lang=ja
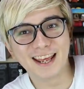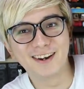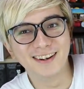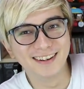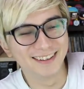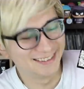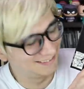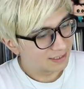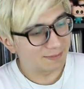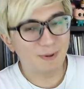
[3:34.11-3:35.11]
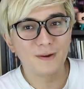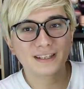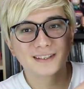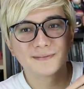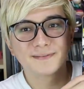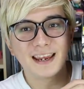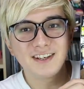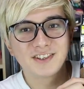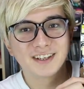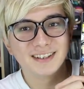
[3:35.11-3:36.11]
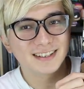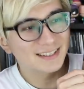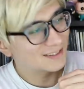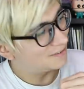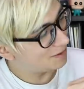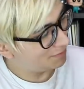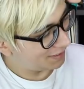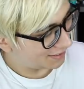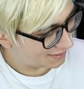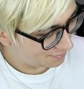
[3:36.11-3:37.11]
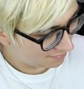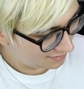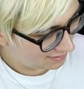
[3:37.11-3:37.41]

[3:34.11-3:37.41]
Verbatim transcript: でる。Spirits of Vengeance。これ昔持っ